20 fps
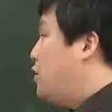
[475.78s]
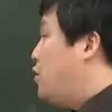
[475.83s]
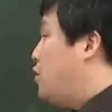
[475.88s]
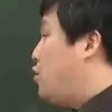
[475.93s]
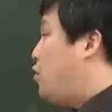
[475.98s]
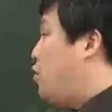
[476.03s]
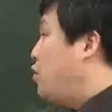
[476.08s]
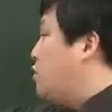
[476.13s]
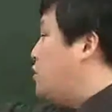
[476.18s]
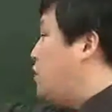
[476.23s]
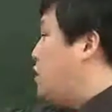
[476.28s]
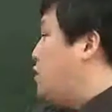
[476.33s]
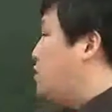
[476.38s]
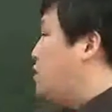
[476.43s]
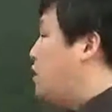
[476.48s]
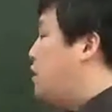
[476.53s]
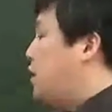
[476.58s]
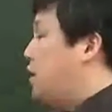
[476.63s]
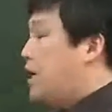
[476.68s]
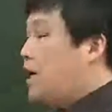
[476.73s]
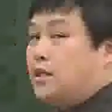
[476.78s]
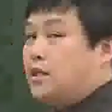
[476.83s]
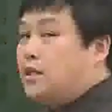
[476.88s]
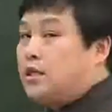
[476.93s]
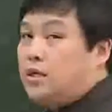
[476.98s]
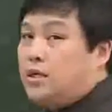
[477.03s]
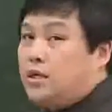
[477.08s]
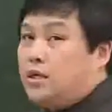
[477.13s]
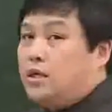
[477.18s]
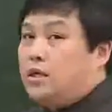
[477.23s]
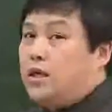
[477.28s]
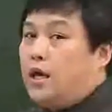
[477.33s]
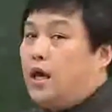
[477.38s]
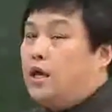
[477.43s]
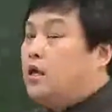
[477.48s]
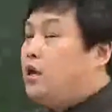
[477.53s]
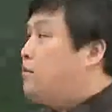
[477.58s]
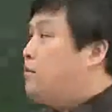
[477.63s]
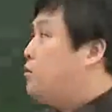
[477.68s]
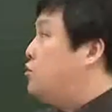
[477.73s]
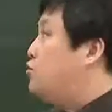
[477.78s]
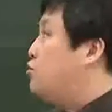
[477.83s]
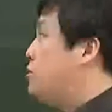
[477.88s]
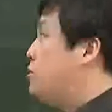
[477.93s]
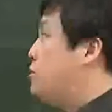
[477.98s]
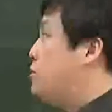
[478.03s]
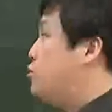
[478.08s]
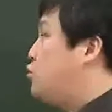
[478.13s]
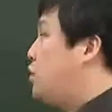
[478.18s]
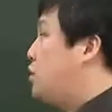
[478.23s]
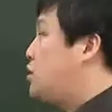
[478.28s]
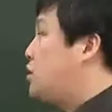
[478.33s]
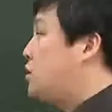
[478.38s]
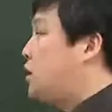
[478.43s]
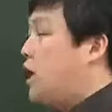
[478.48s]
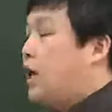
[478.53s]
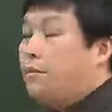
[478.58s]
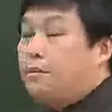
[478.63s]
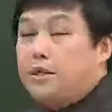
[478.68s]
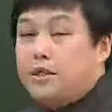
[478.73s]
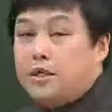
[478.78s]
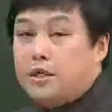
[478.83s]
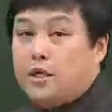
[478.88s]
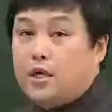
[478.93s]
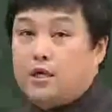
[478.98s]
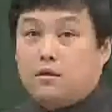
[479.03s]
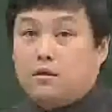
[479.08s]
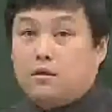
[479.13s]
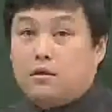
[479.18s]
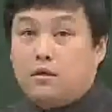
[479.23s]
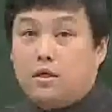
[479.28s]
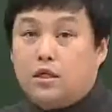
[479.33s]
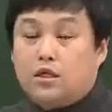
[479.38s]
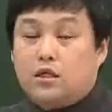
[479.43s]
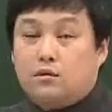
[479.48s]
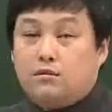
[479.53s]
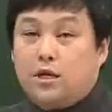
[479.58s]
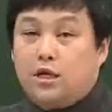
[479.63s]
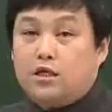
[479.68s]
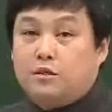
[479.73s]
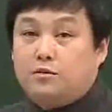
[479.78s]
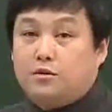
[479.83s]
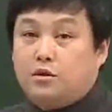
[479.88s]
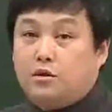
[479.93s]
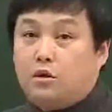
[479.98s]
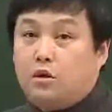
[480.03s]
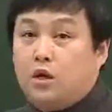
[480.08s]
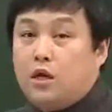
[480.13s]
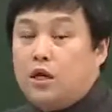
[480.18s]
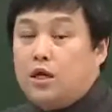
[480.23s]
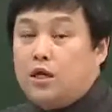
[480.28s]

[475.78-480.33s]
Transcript: 요 공정성이라는 개념을 중심으로 해서 대비시키는 거 잊지 마십시오.